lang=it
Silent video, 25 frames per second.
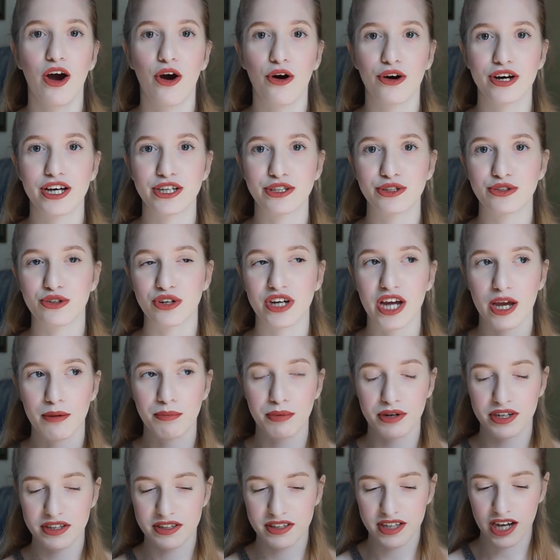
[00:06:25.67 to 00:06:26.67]
ho detto ok
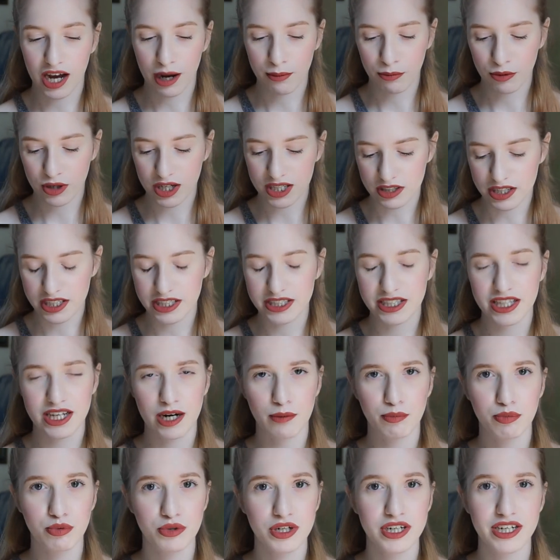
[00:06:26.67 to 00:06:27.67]
prendiamola ed
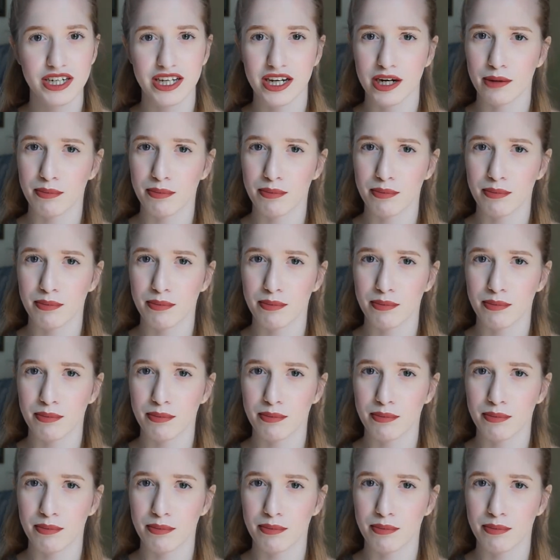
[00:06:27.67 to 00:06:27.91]
era pure nel